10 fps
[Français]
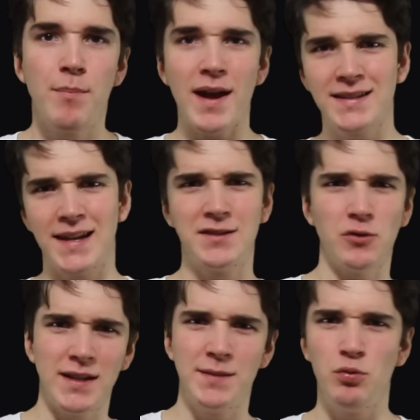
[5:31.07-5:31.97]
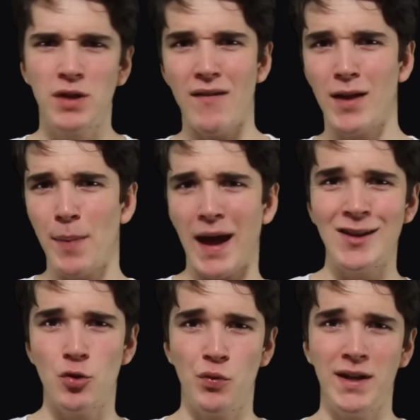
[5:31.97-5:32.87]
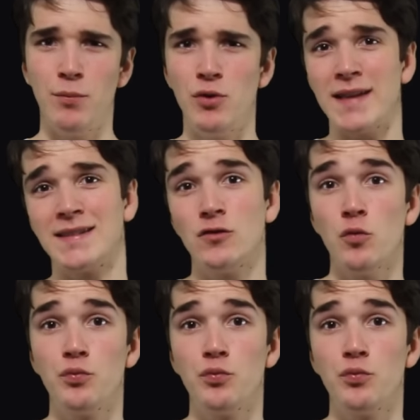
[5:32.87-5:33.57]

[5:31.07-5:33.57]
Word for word: place qu'il se dispute avec Paris depuis le début de la saison,